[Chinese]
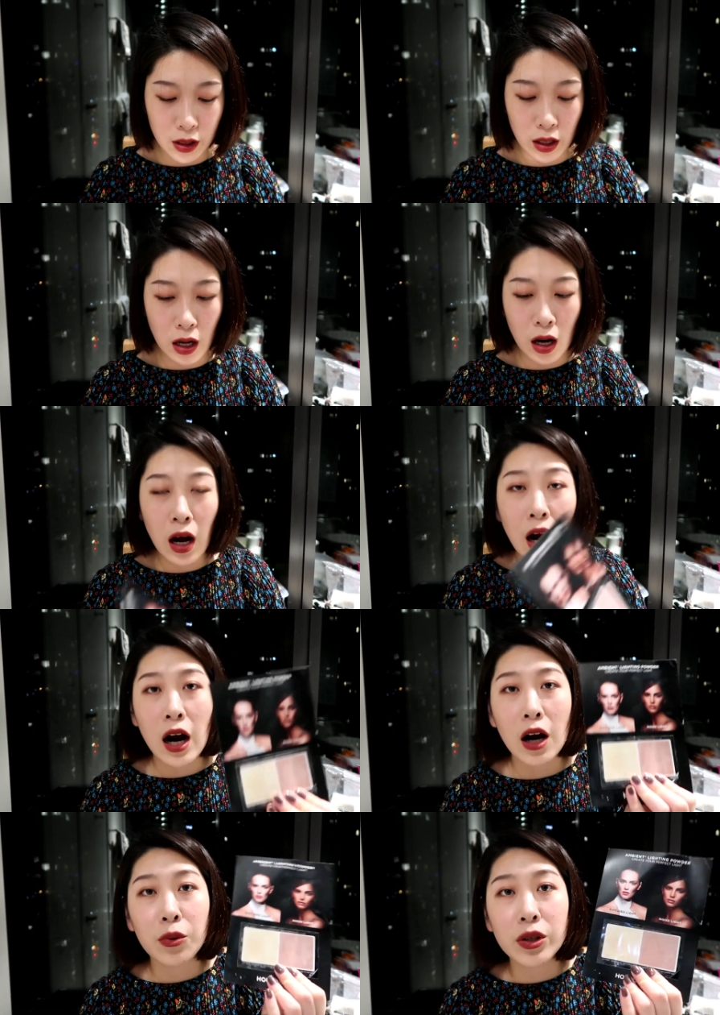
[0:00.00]
个
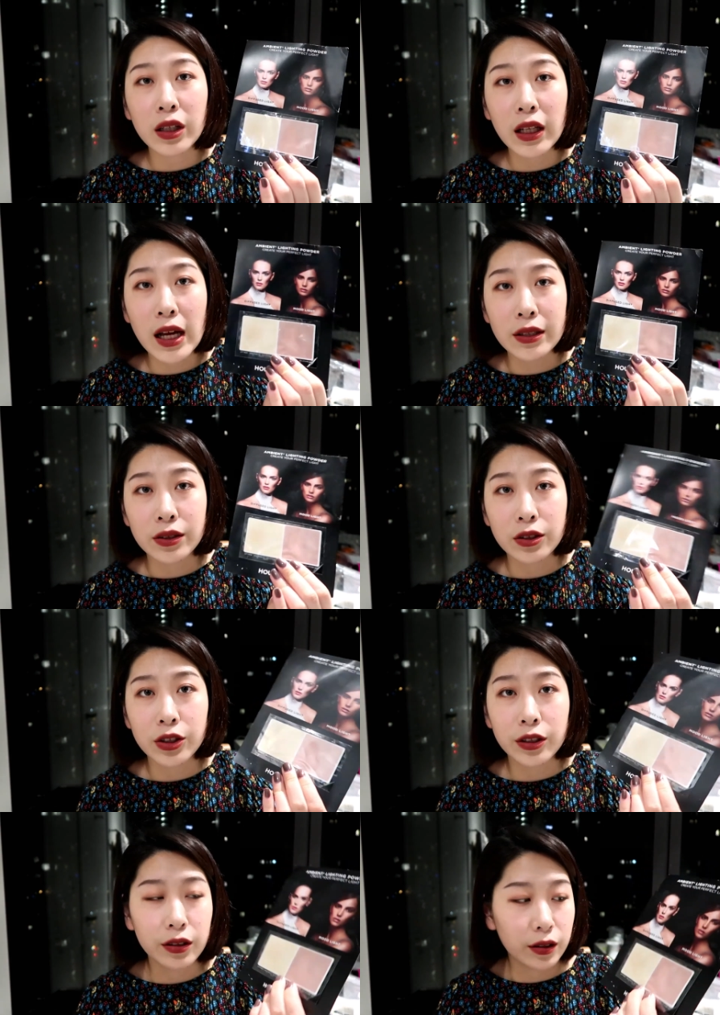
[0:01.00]
Our Glass 的
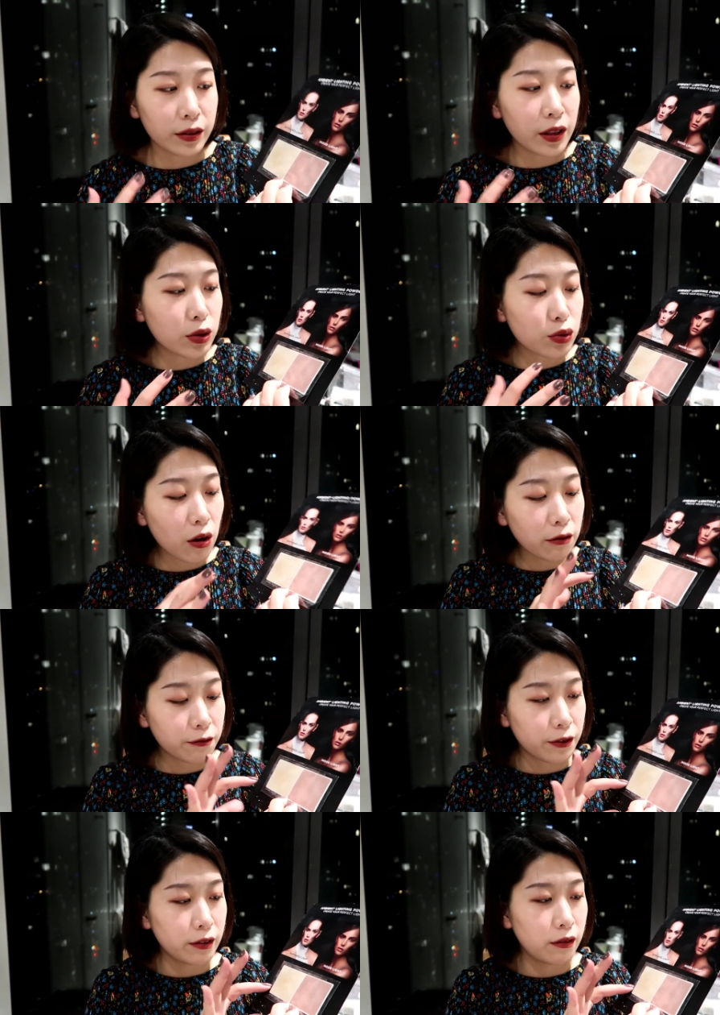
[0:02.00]
这个定妆
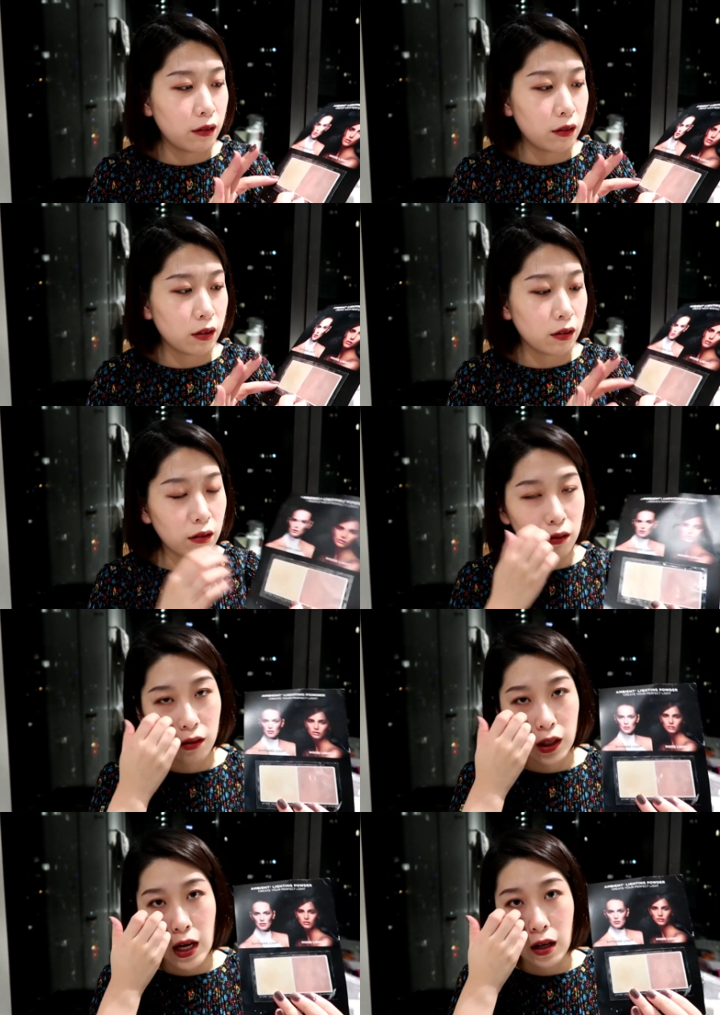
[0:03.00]
粉的
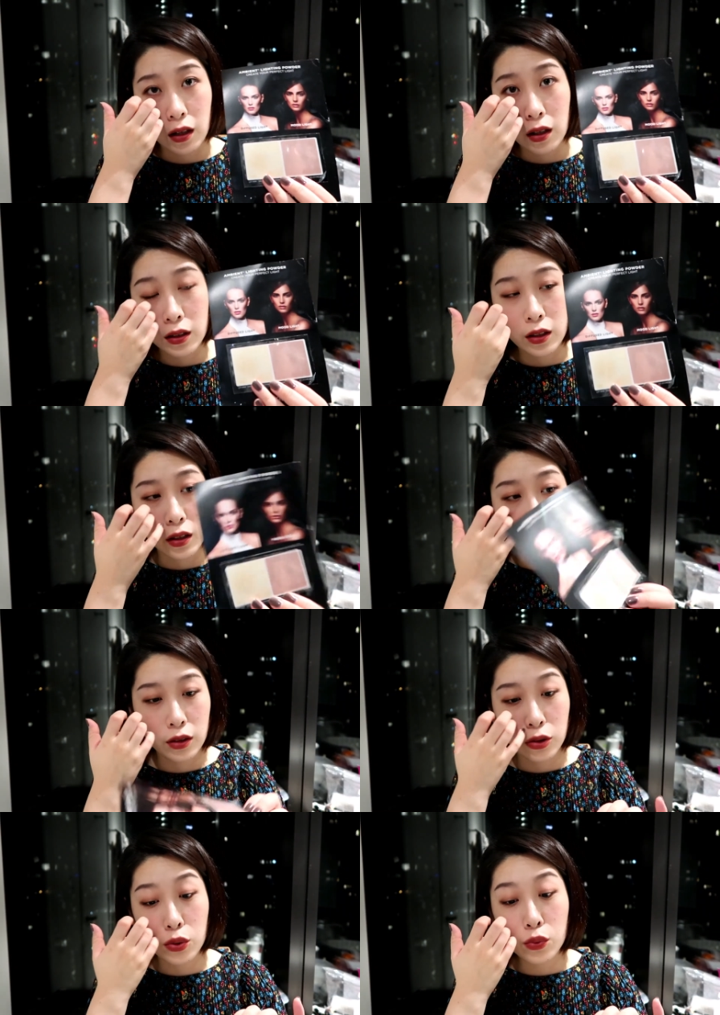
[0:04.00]
两个
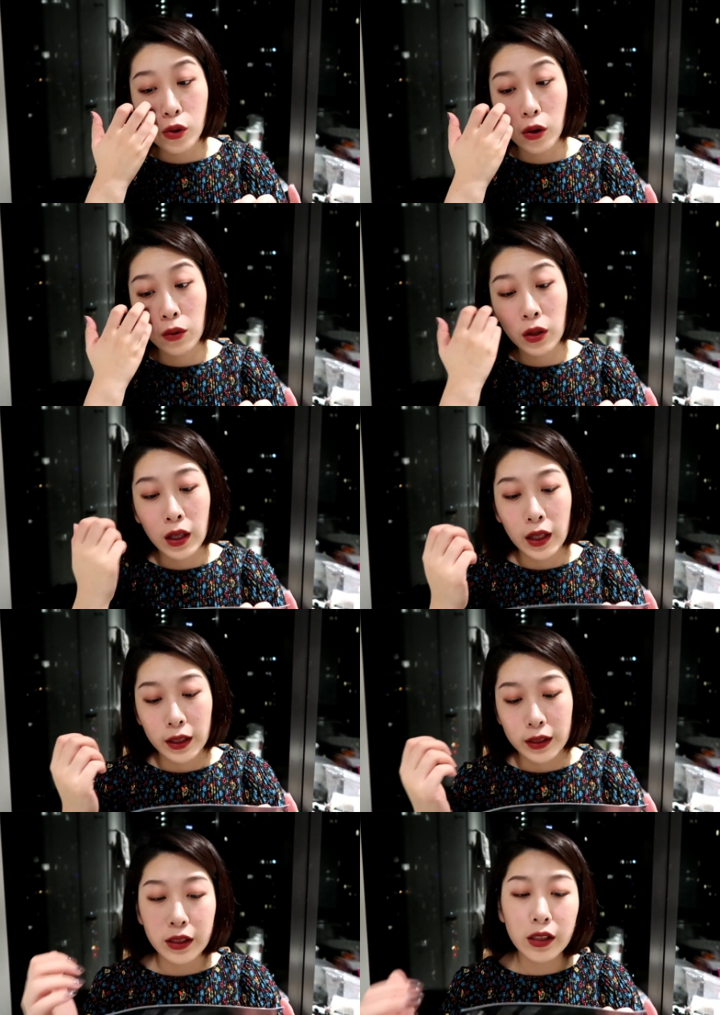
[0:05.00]
的 d u o
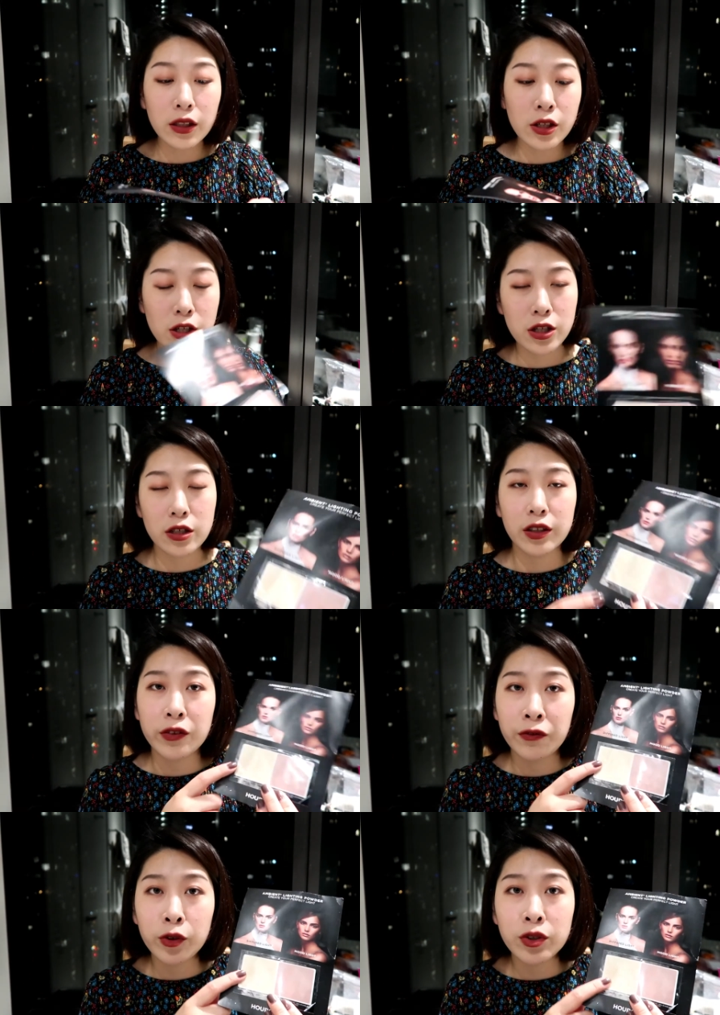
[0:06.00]
一个是
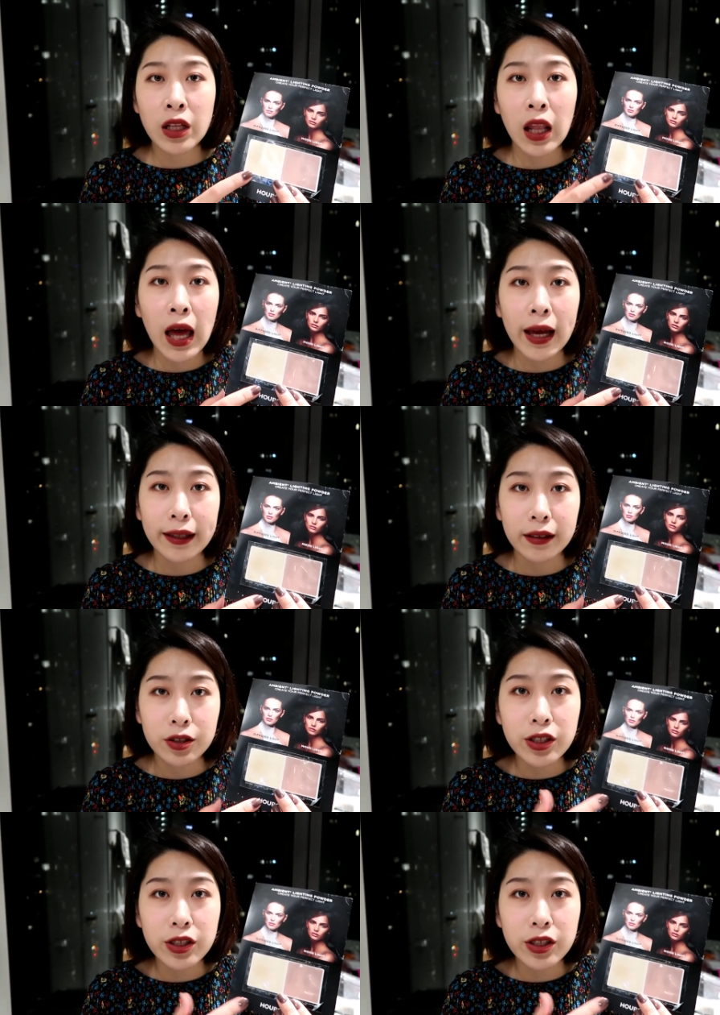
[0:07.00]
Diffused Light，